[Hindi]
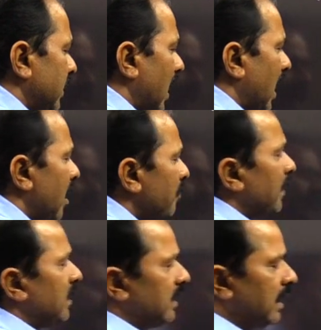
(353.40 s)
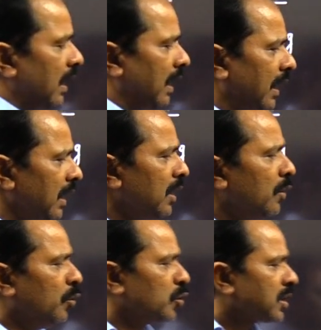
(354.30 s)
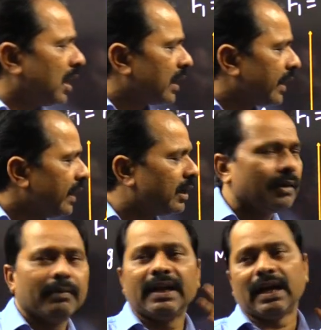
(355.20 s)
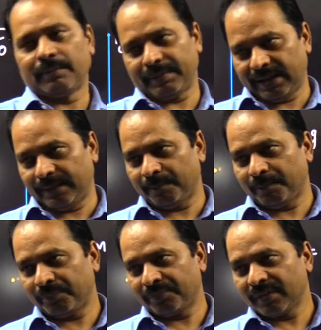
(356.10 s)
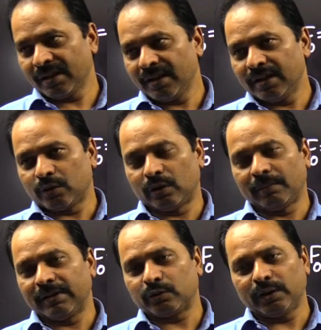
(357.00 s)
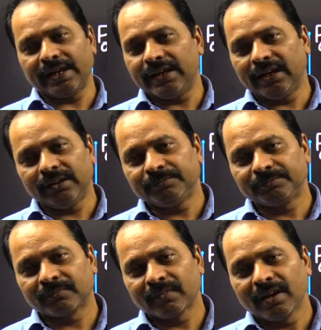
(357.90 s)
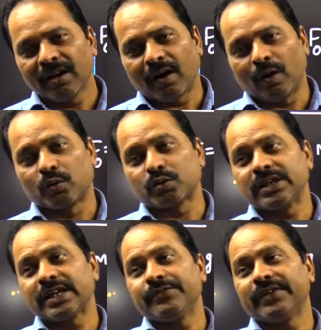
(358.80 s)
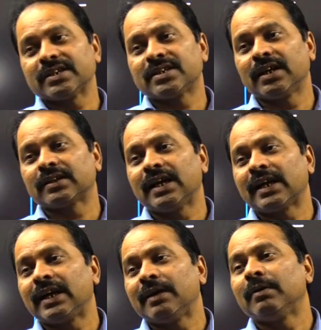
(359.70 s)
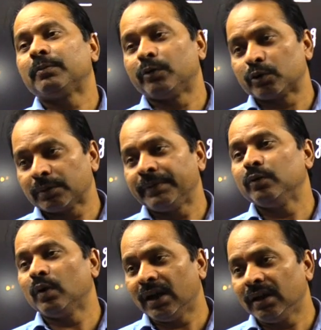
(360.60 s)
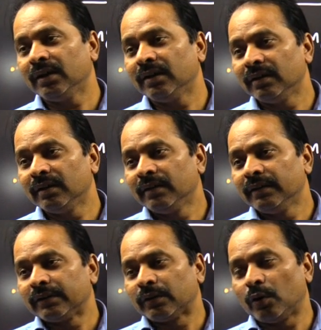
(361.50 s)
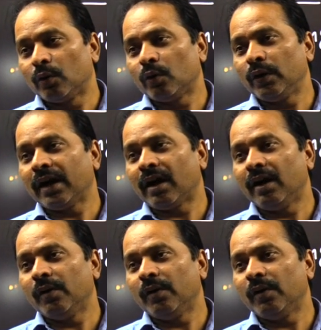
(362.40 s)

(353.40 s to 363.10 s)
यहाँ पे जितना है उसका ठीक डबल यहाँ पे है तो डबल तो यही है और उसी की वजह से लगता है कि डबल फोर्स भी हुआ है तो लोगों ने कहा